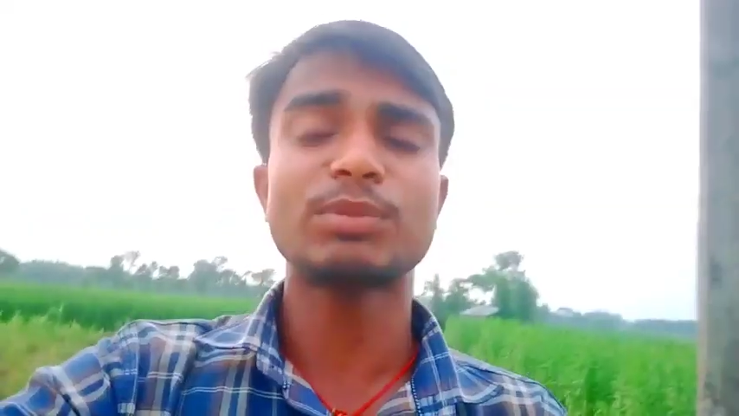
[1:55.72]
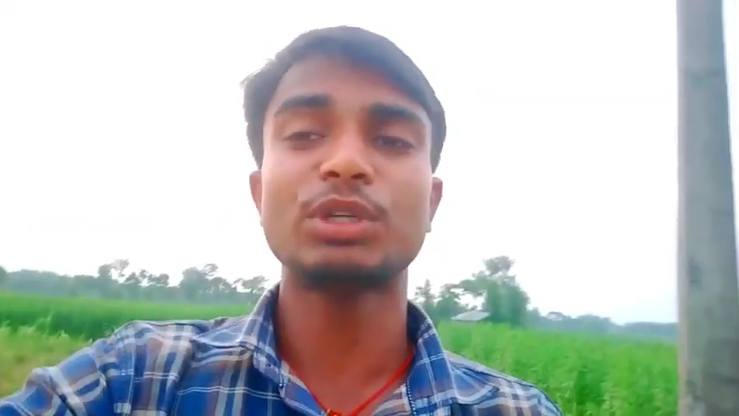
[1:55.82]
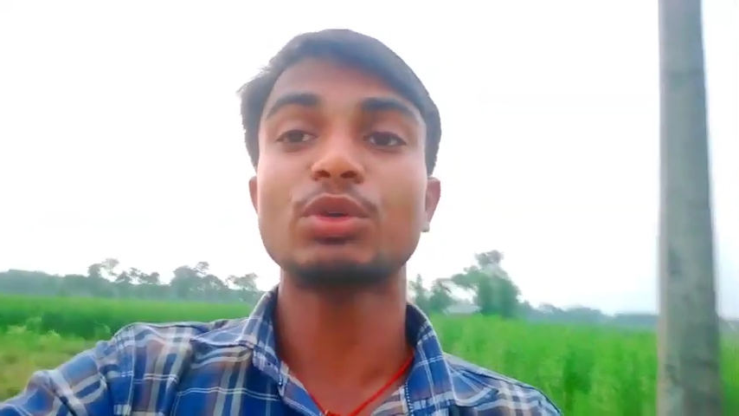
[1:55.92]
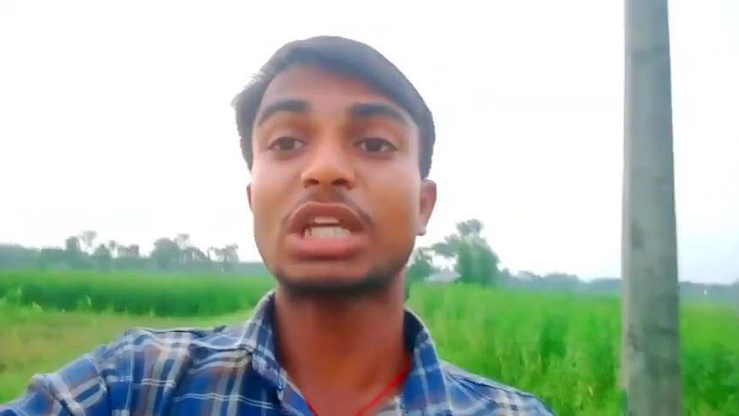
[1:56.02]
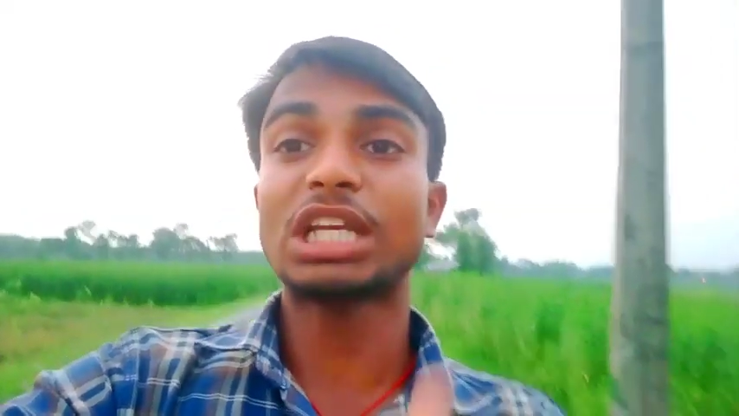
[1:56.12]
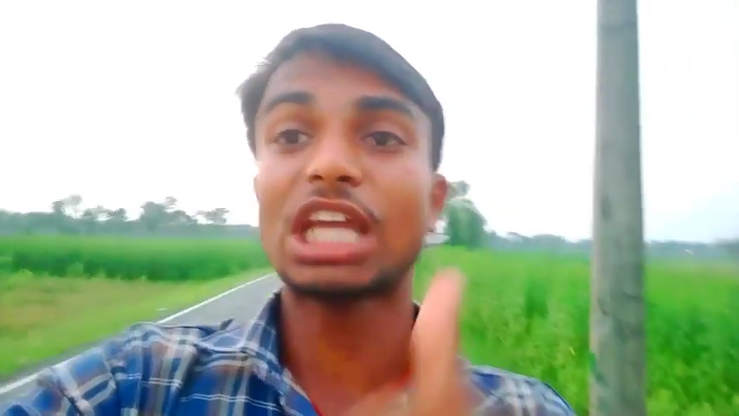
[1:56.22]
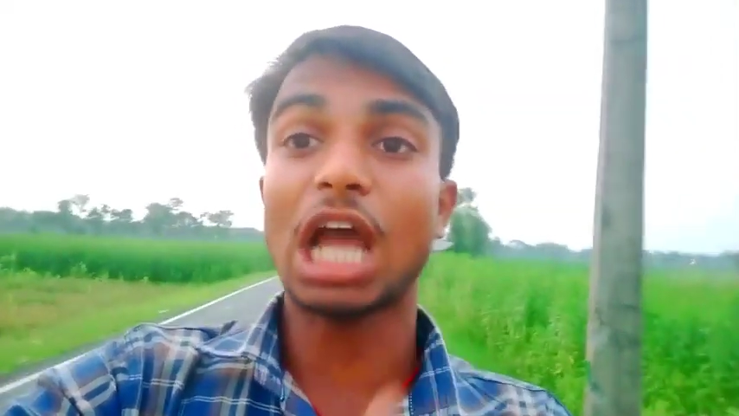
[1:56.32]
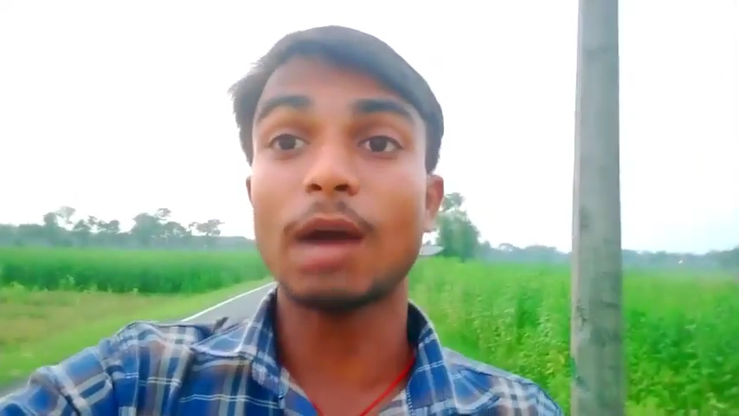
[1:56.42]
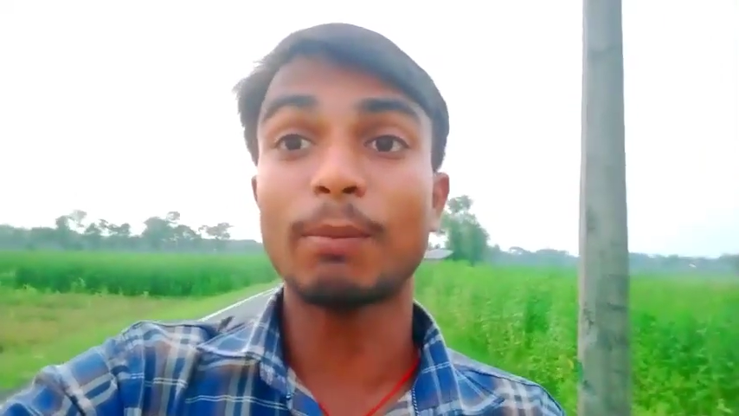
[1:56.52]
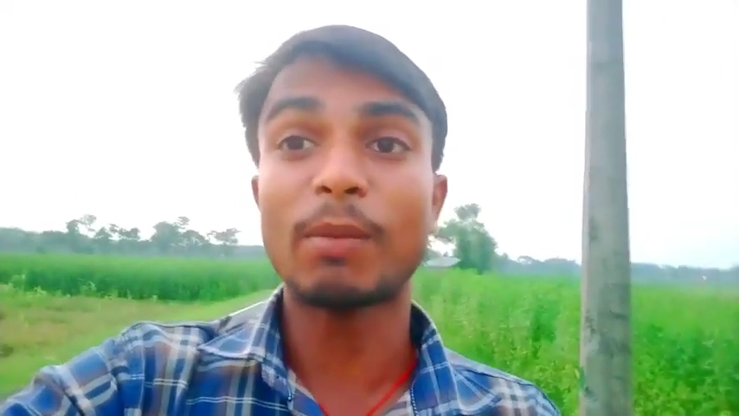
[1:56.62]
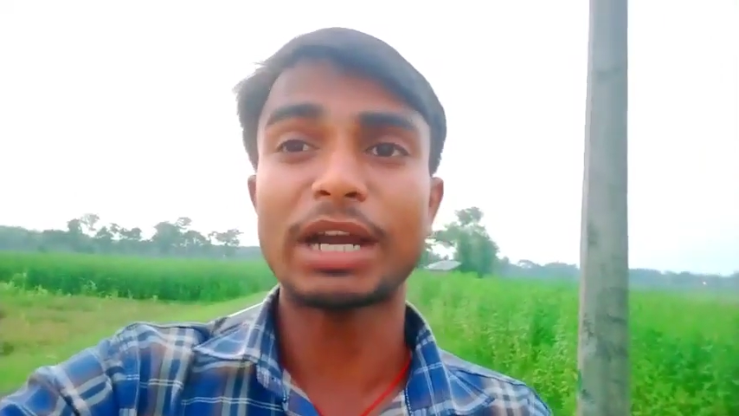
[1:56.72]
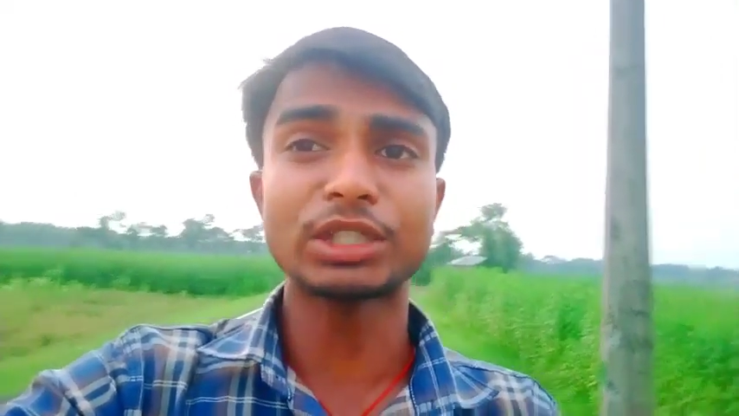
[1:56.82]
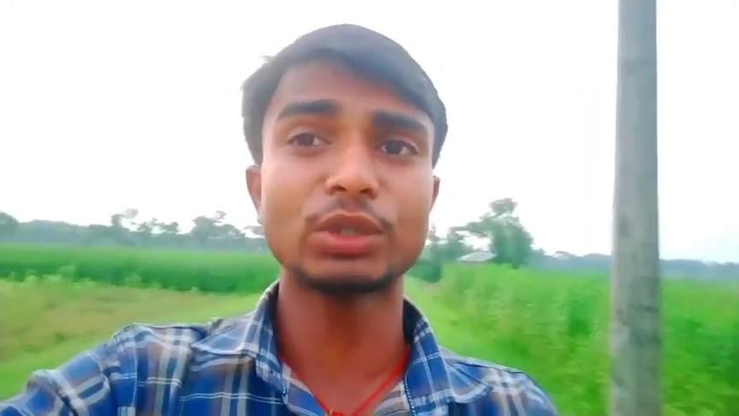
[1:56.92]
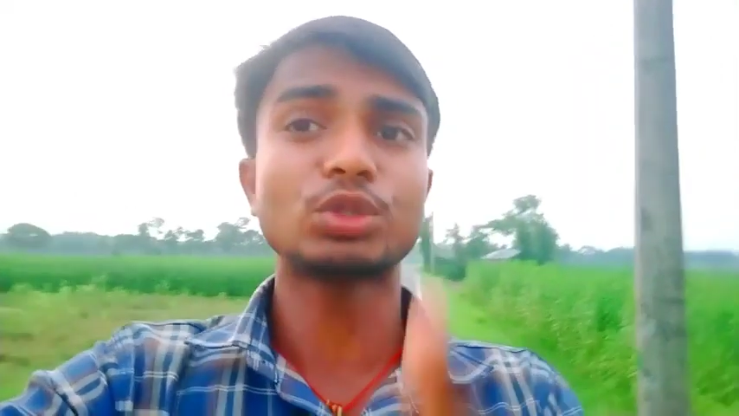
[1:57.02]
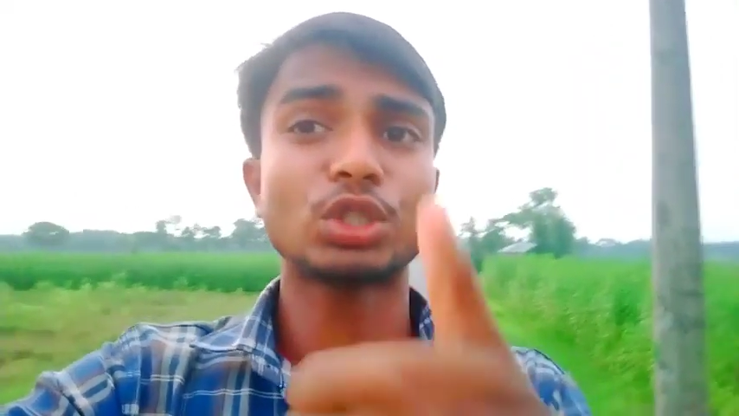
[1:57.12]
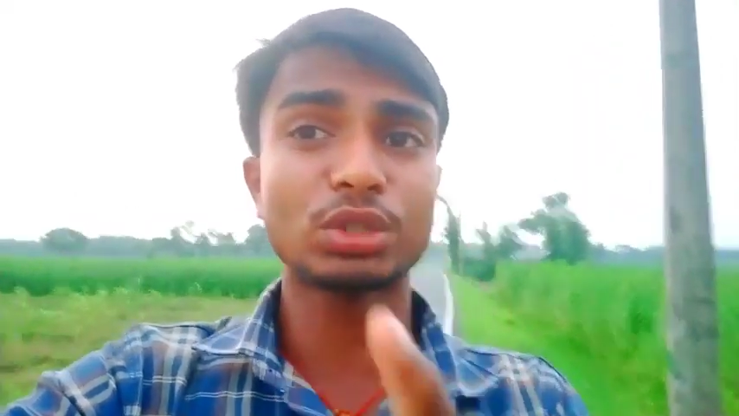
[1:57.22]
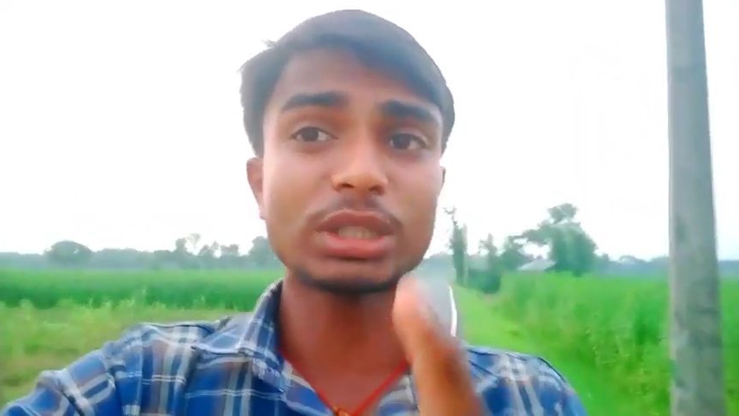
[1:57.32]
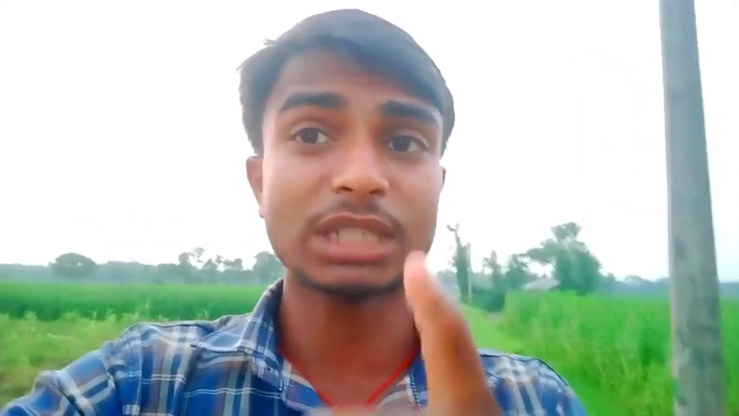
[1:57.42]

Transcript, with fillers: वीडियो के लिए आप हमारे चैनल को जरूर